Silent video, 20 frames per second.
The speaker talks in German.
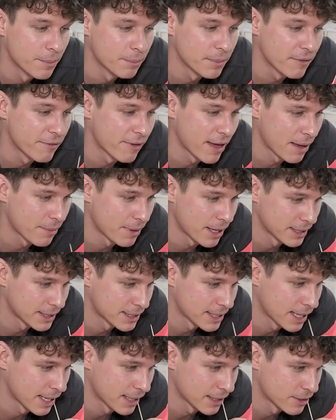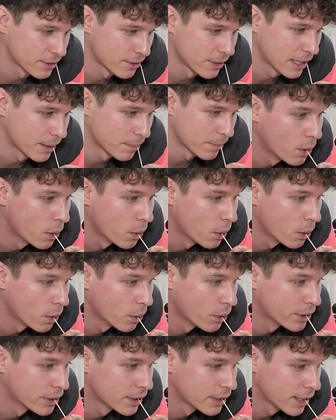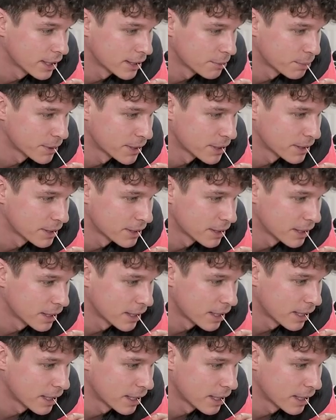mir Werbeanzeigen zu geben. Und ich bin